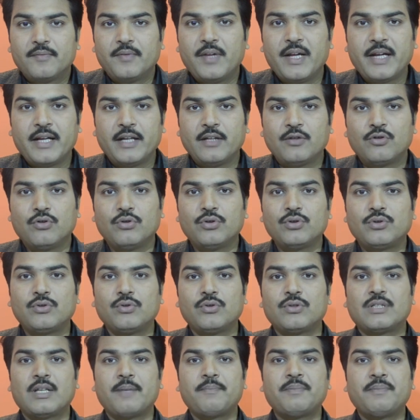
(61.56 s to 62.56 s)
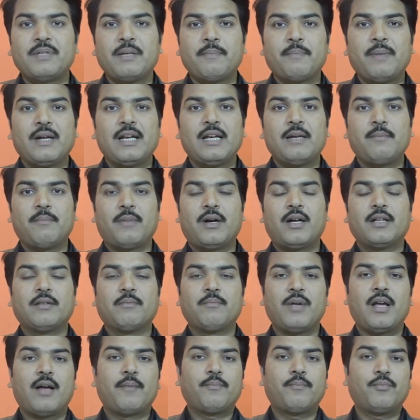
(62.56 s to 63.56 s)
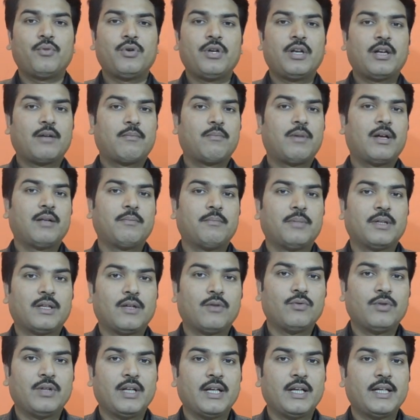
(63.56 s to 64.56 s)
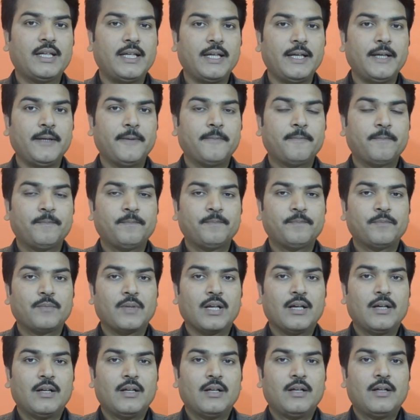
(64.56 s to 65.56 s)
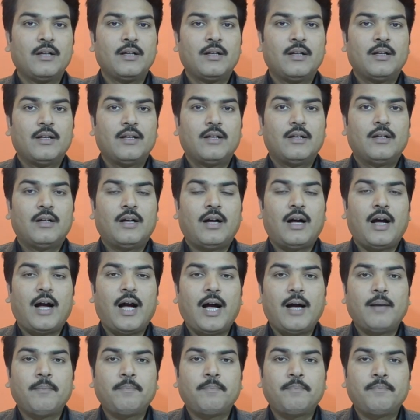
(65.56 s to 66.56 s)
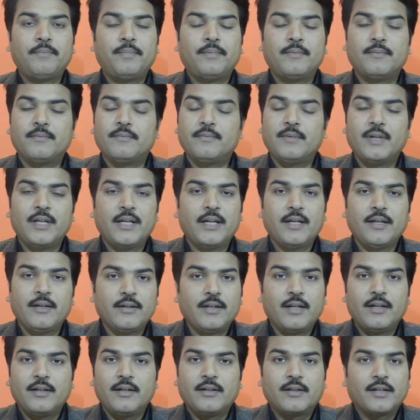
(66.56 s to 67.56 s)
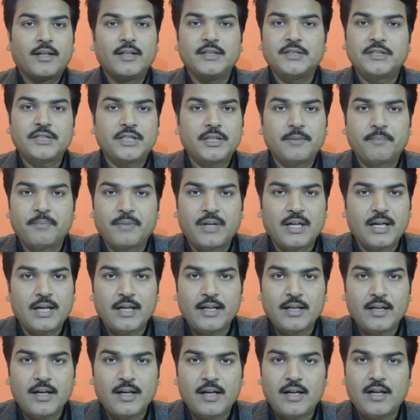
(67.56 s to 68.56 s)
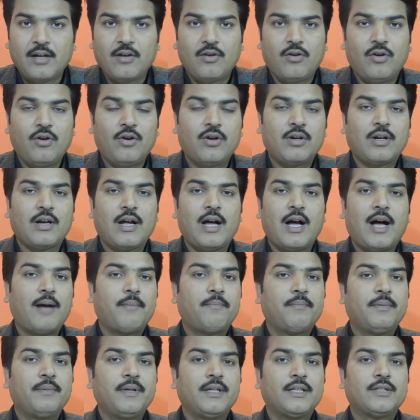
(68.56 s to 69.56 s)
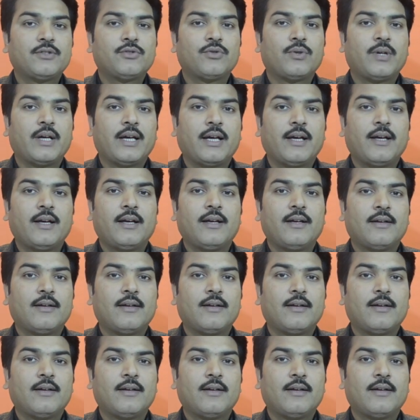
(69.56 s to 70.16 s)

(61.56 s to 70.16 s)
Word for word: देखिए दोस्तों सबसे पहली बात मैं आपको एक बात बताऊं देखिए आपने इंटर्नशिप कर लिया और आपने जो है